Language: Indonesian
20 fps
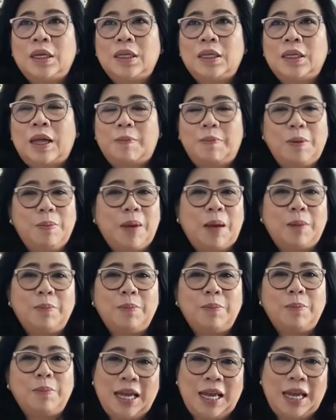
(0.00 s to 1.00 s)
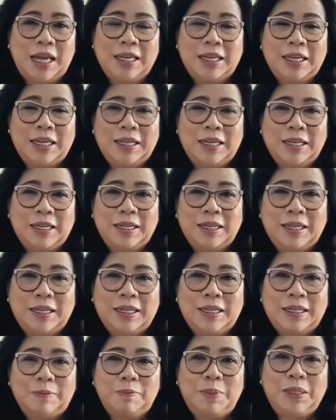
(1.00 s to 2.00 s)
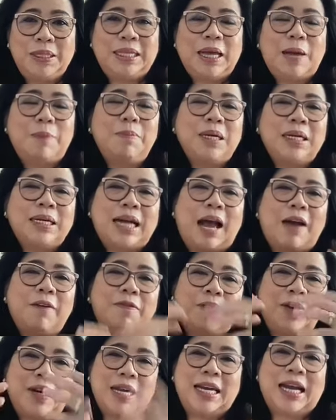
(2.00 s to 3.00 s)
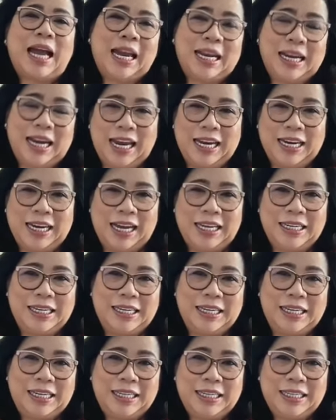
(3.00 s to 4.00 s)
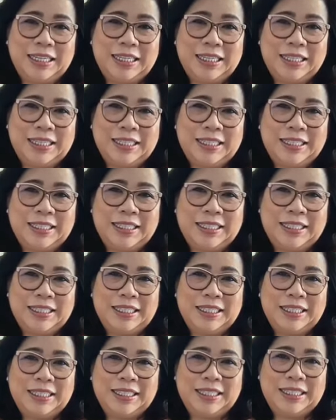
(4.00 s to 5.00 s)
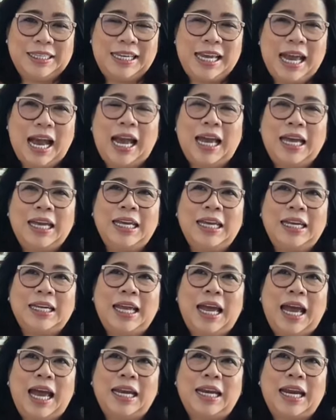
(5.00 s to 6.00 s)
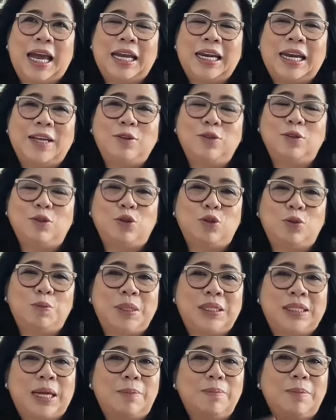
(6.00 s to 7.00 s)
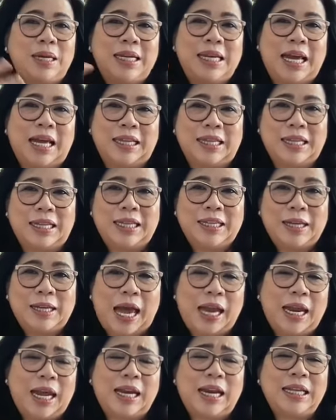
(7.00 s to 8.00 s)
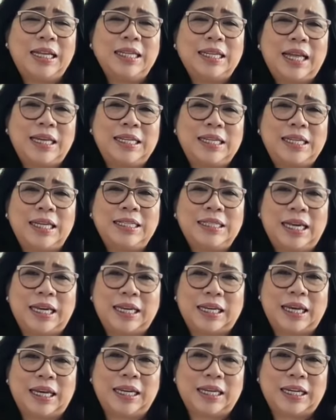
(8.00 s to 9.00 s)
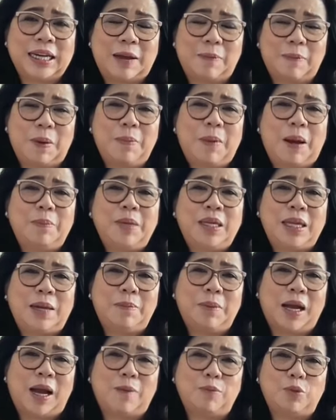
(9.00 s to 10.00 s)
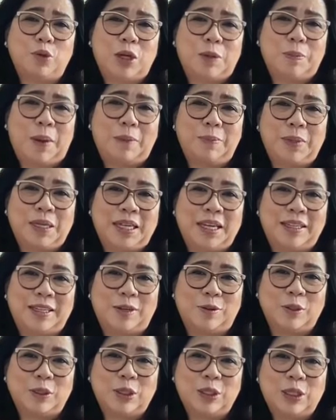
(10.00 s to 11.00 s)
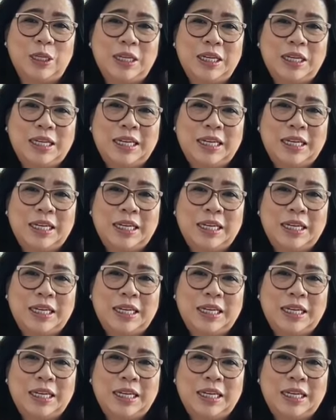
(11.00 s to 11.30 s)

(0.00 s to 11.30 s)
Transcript: Tapi maminya bisa mengcovering anak-anak ini. Yang akhirnya anak-anak justru bisa melihat Anak-anaknya tadinya jengkel, kenapa maminya mengampuni papinya terus.